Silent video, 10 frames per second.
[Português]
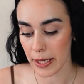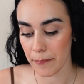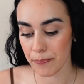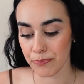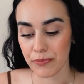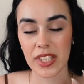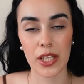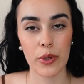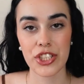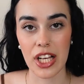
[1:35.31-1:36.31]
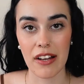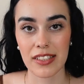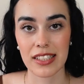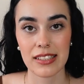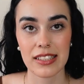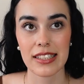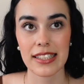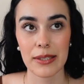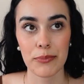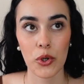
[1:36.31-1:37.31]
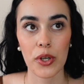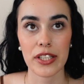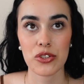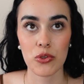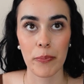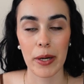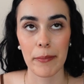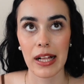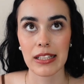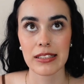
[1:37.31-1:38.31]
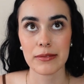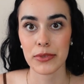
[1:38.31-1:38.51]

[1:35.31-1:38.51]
Um, eu achava que ia me correr super mal,